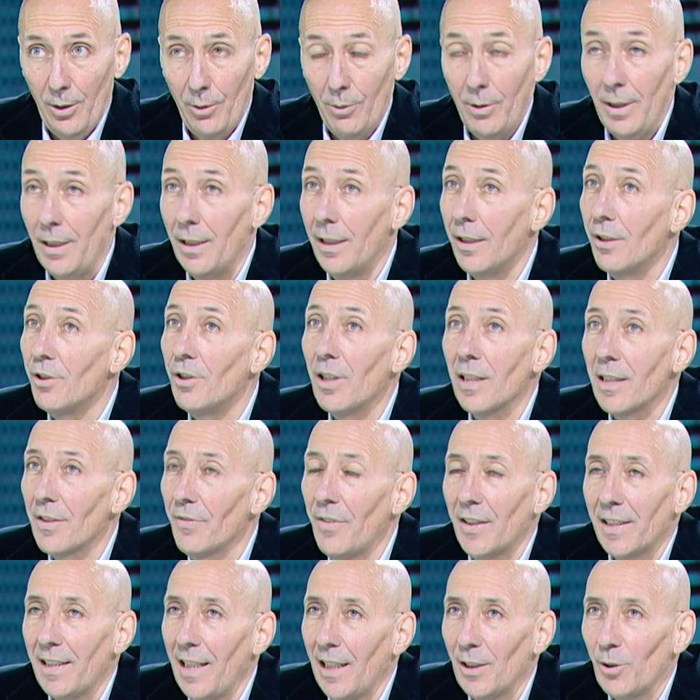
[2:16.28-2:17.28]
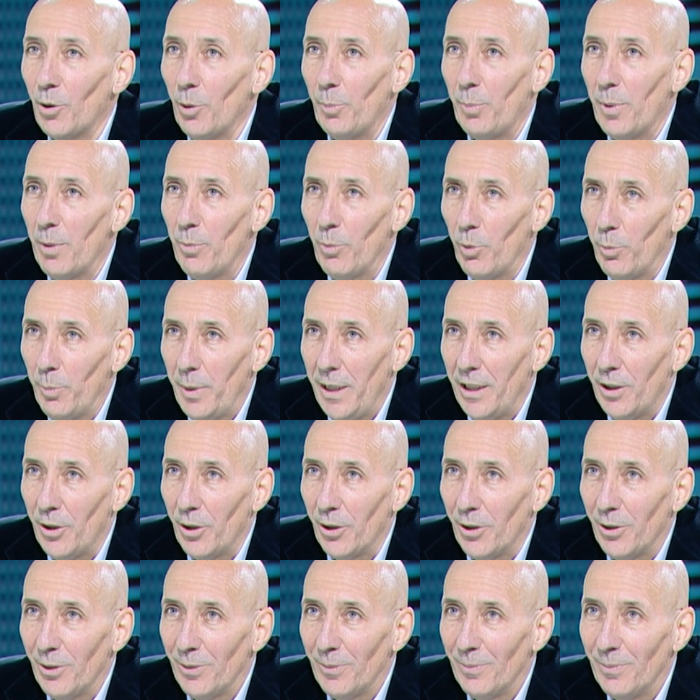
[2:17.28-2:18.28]
Quindi già sfadato il primo
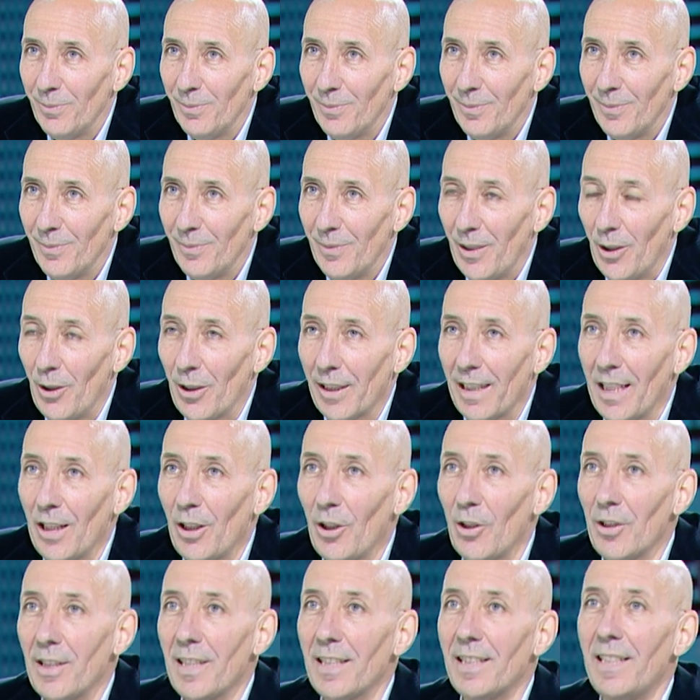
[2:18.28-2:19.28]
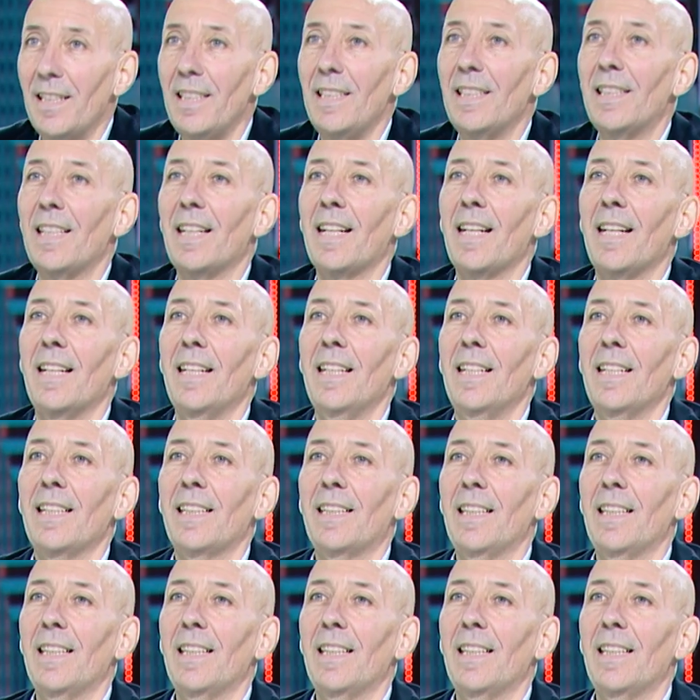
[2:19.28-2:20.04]
mito. Allora che cosa si interessa?